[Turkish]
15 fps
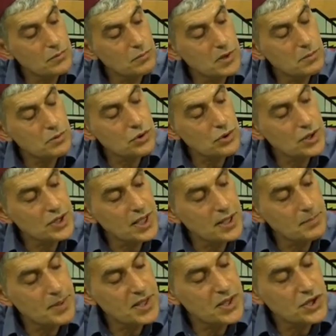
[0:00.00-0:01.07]
1,5 litrelik
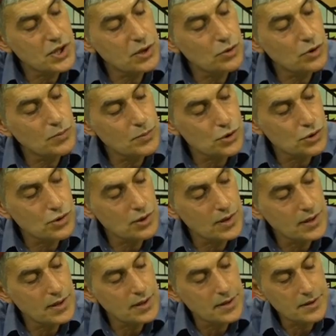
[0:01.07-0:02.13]
pet şişeye dökmüştük.
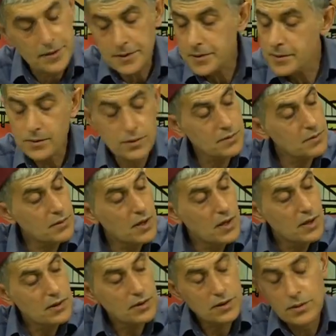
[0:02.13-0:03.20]
E,
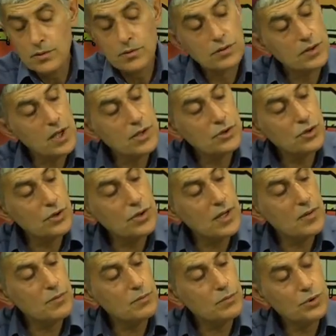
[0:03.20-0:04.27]
daha sonra
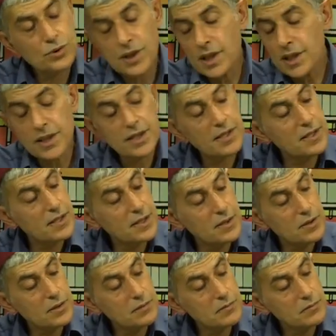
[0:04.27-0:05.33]
buradaki e,
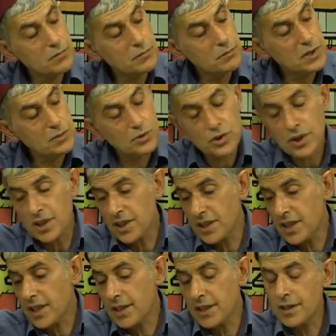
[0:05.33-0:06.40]
1,5
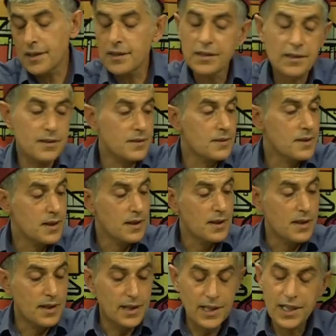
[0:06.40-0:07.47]
litredeki
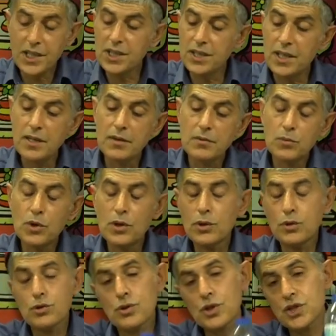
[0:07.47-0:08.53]
likide böyle
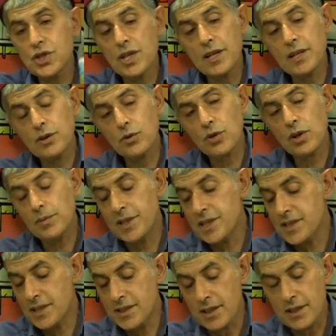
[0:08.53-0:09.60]
küçük şişelere
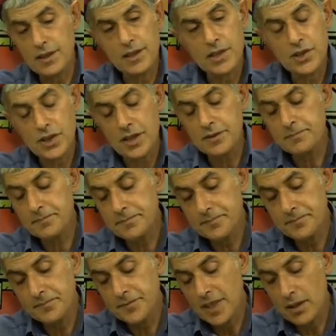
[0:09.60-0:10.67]
dökebilirsiniz arkadaşlar.
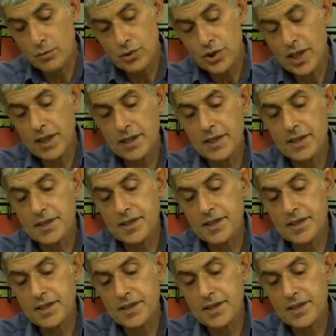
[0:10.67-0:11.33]
Bu şekilde